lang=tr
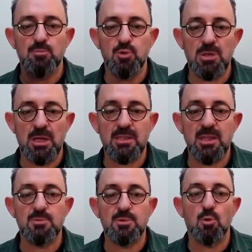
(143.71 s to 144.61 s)
büyüyen
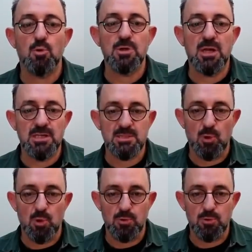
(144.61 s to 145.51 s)
dev bir
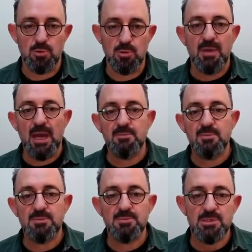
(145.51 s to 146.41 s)
organizma olduğunu ve her
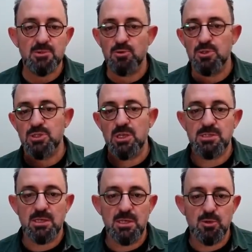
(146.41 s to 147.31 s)
birimizin onun
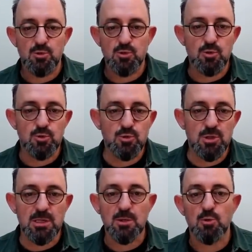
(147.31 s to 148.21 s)
içerisindeki küçük hücre
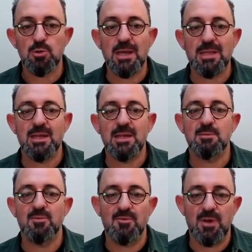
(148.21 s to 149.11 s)
ya da organlar
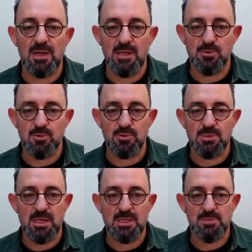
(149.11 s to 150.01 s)
gibi faaliyet
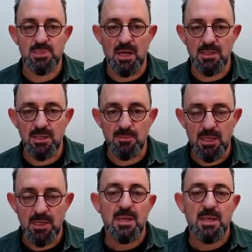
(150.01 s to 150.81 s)
gösterdiğimizi anlamak,